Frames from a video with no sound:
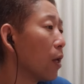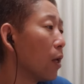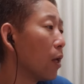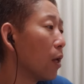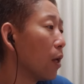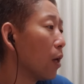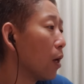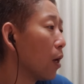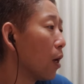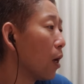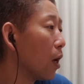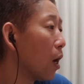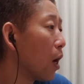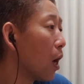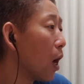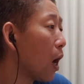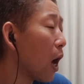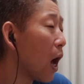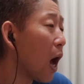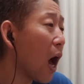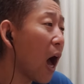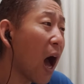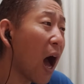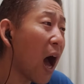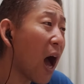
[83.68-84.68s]
「
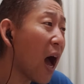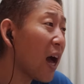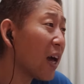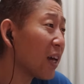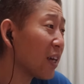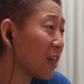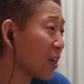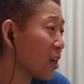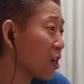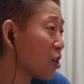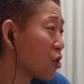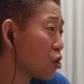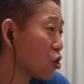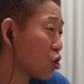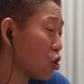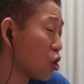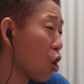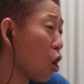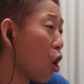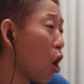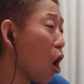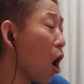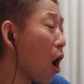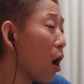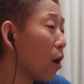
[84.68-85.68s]
I can
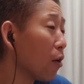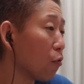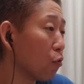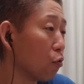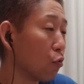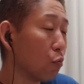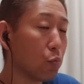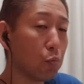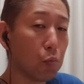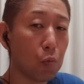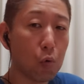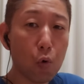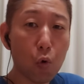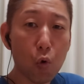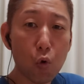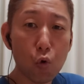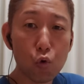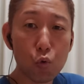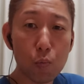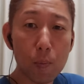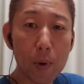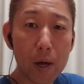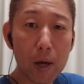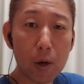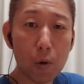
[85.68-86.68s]
show you」も
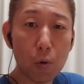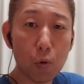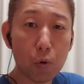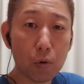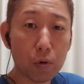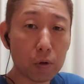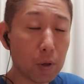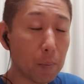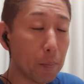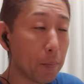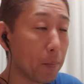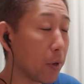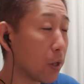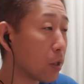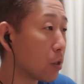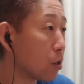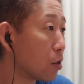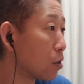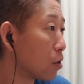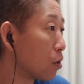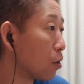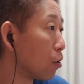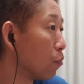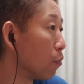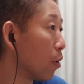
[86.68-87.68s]
ううまい大野さんめっ
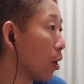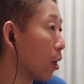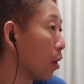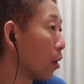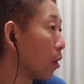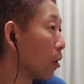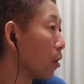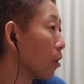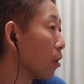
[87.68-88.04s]
ちゃうまい